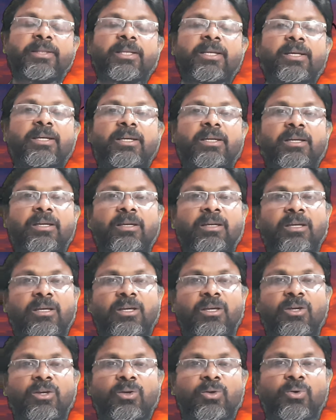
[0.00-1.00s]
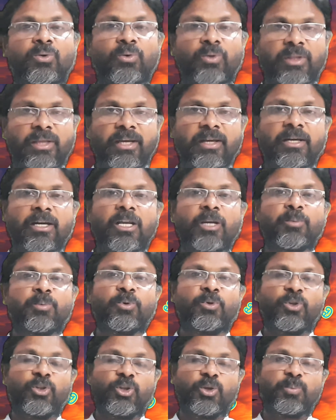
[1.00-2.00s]
మీ అందరికీ
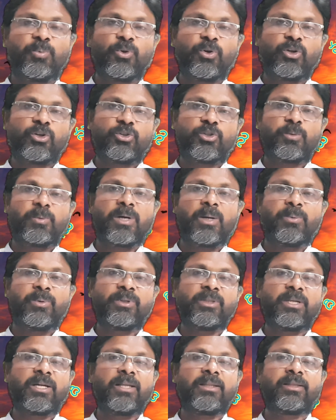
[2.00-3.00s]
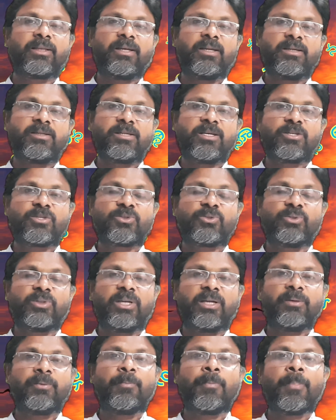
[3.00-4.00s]
ఉదయకాలపు హృదయపూర్వక శుభాబంధనాలు
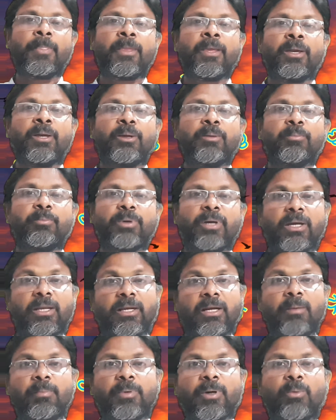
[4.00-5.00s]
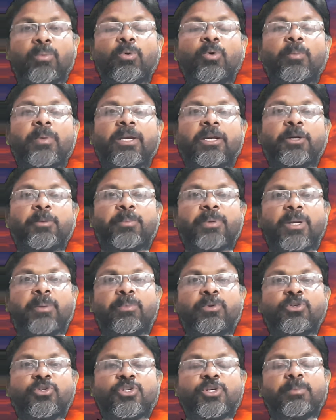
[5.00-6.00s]
తెలియజేస్తున్నాను వీళ్ళరా ప్రభు మనను
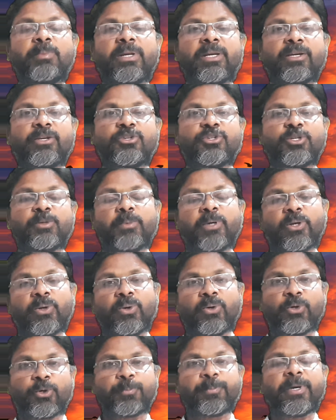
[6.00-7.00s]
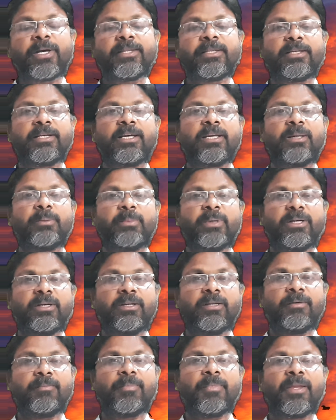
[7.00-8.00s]
ప్రేమించి మనకిచ్చిన మరో కృపా దినాన్ని
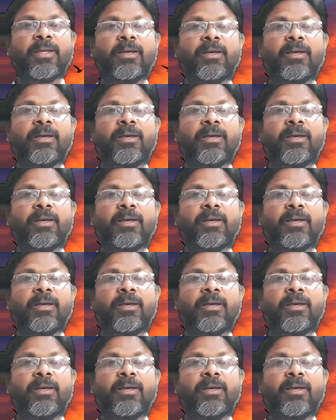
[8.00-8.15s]
బట్టి